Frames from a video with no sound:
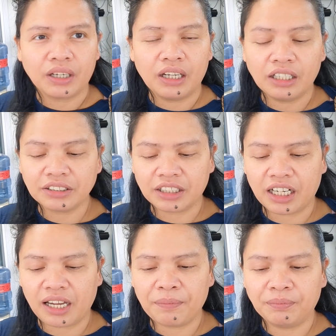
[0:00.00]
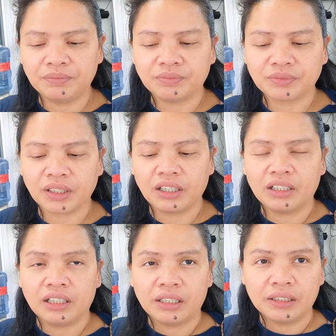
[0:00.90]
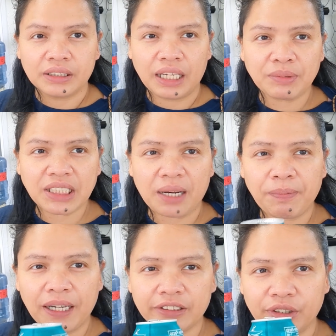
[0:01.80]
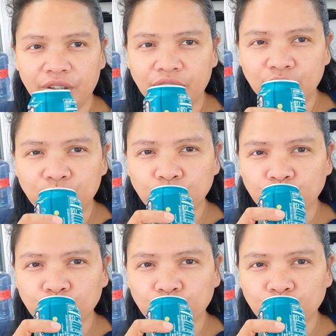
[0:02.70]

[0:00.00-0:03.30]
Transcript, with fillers: Hello, sarap. Okay. Tayo, sarap pala to.